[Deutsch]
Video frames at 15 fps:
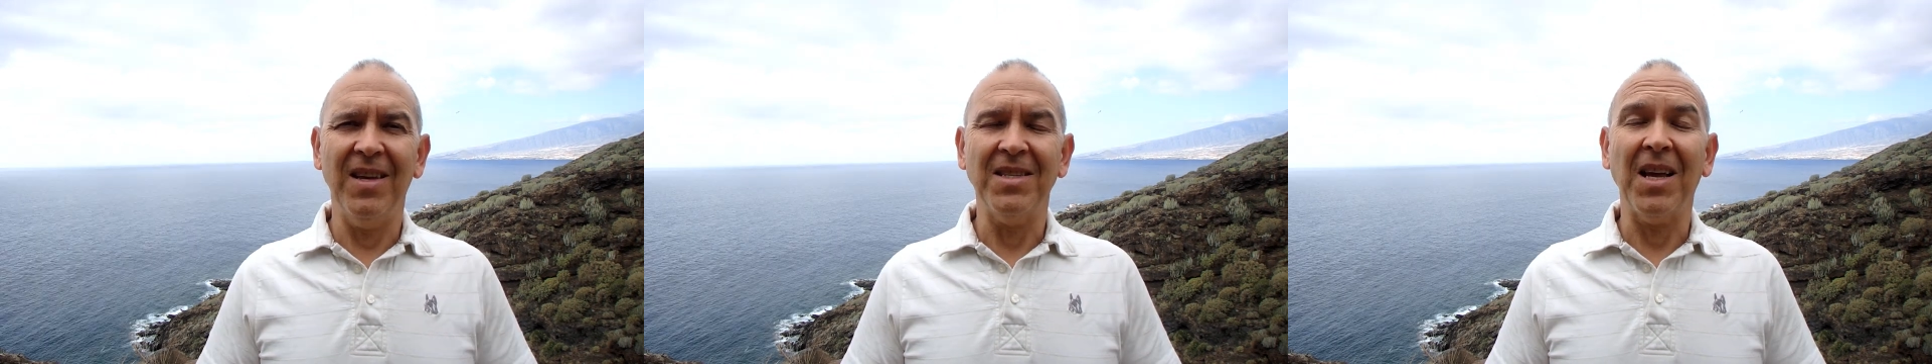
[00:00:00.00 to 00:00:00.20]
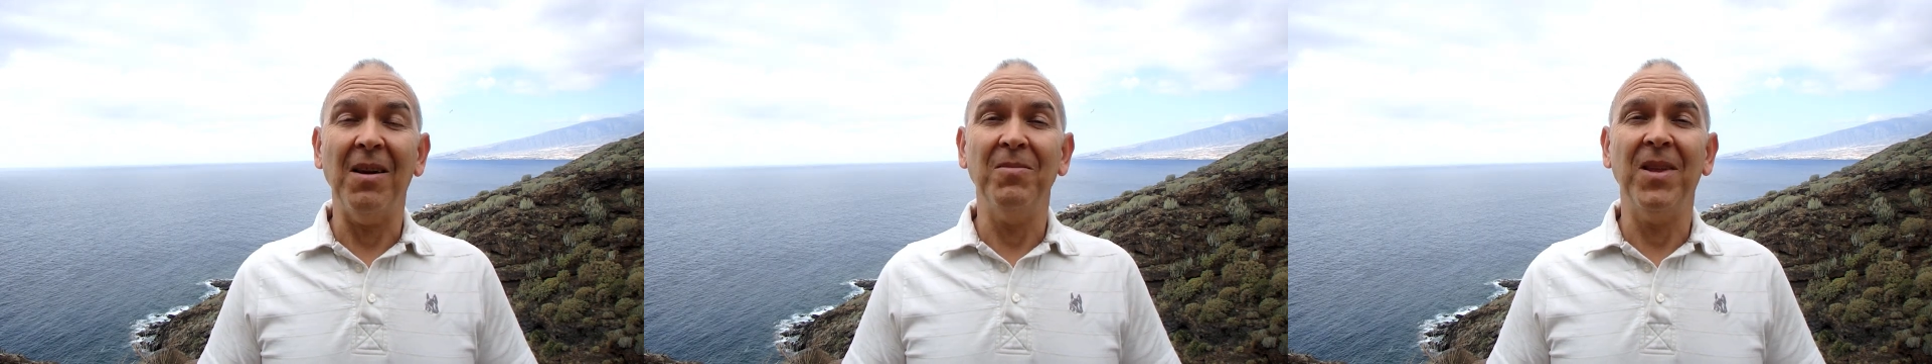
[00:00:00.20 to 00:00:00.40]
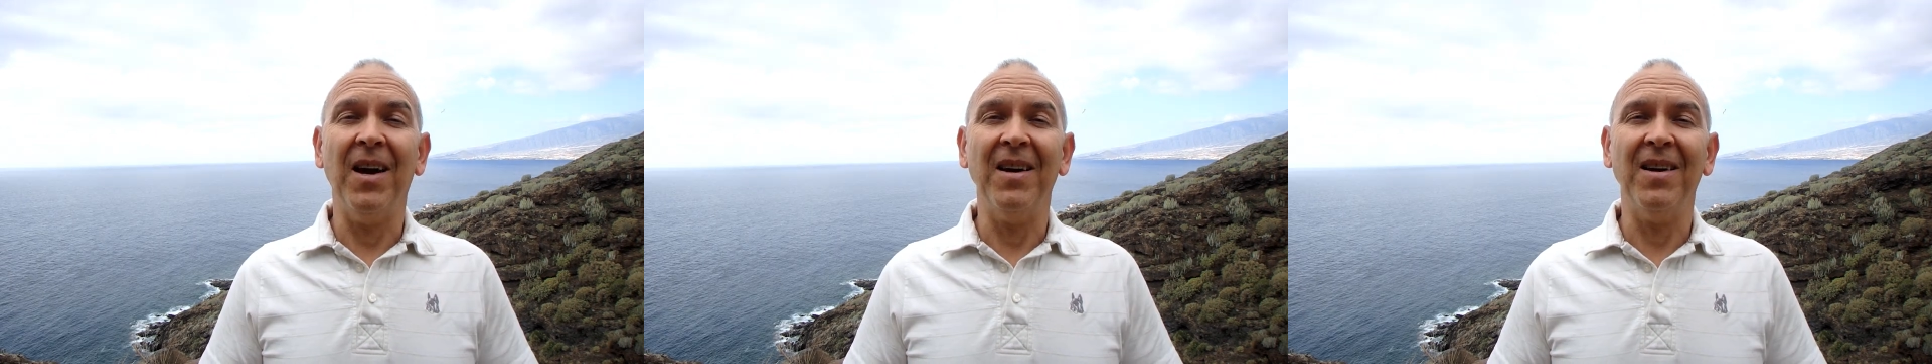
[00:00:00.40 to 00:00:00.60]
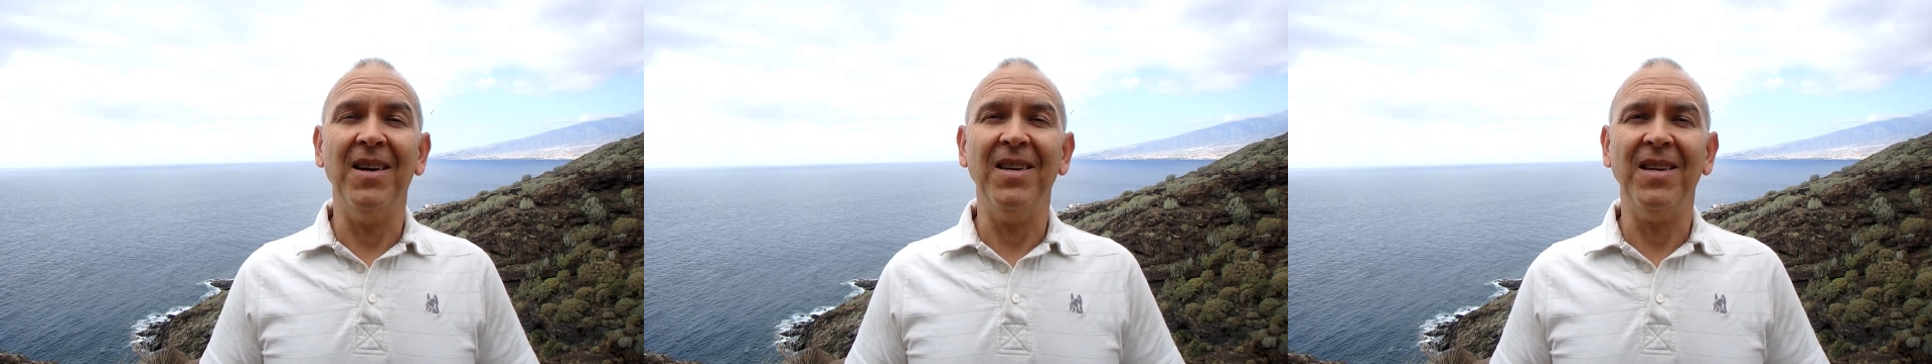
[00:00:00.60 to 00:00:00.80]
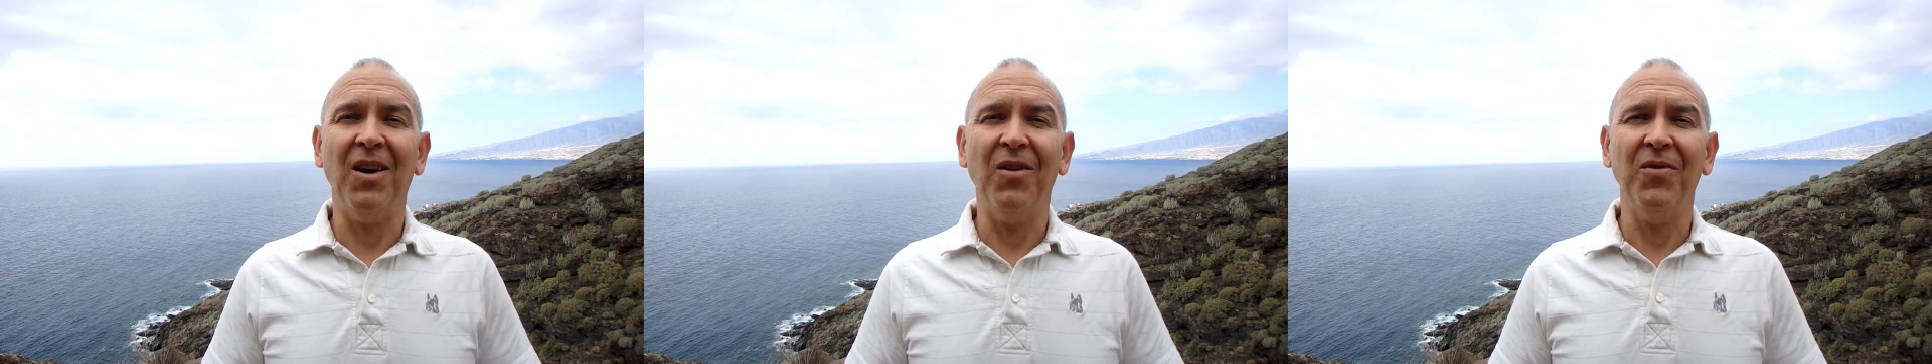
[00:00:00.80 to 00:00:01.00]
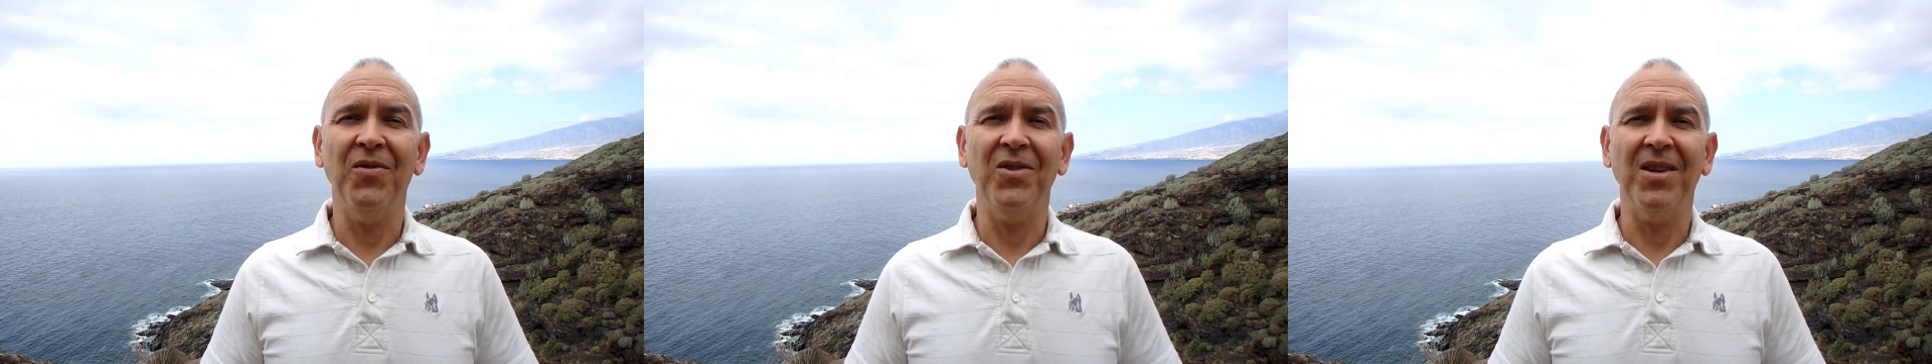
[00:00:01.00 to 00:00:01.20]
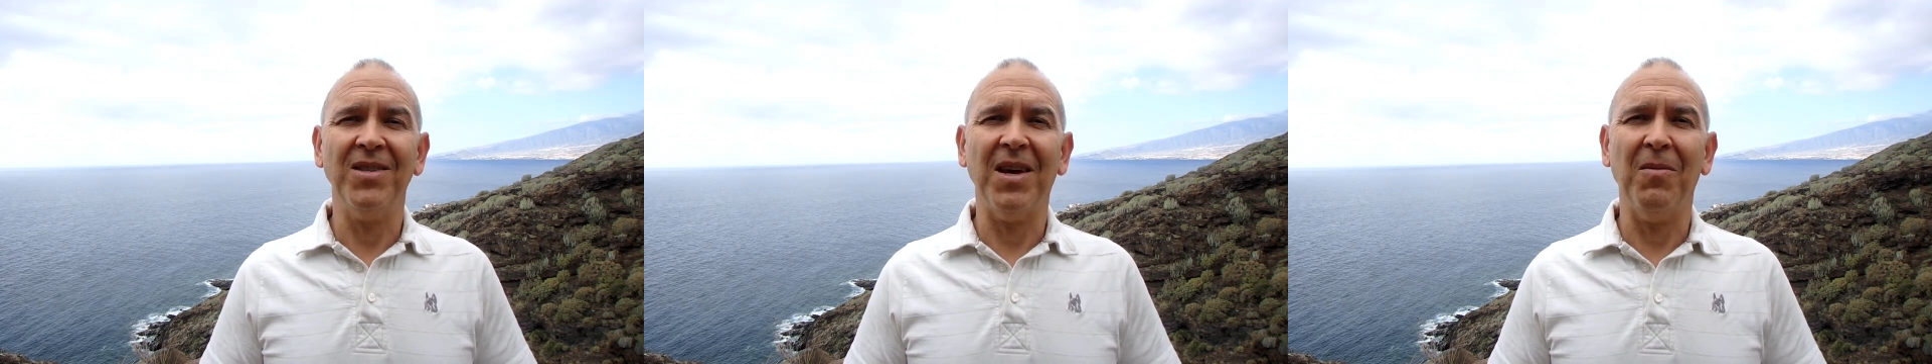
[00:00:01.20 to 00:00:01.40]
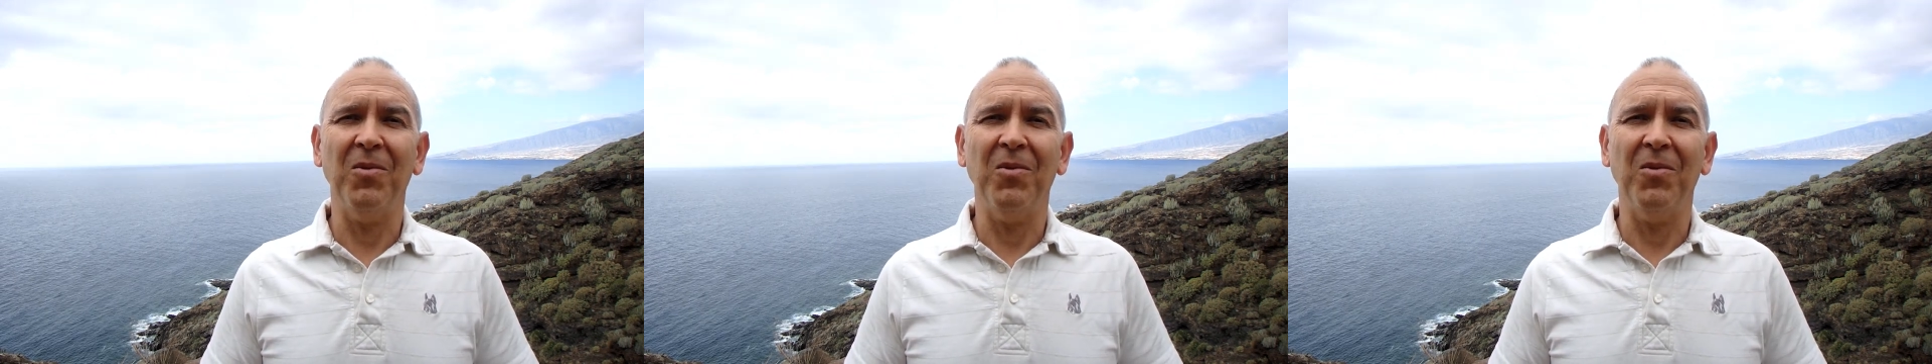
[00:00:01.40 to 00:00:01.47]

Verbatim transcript: Deshalb danke ich auch für das